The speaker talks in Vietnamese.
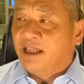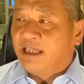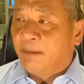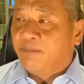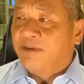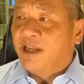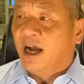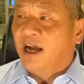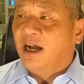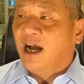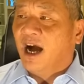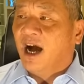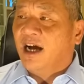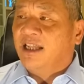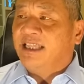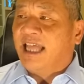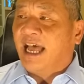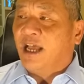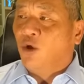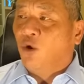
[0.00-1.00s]
tập trận ở
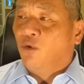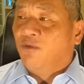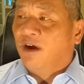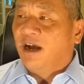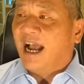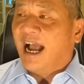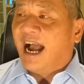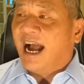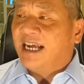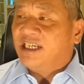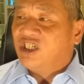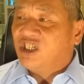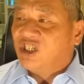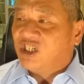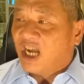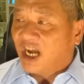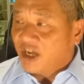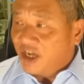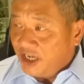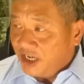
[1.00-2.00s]
tại khu vực
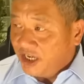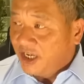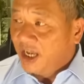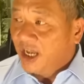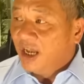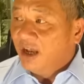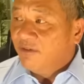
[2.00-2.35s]
Asahi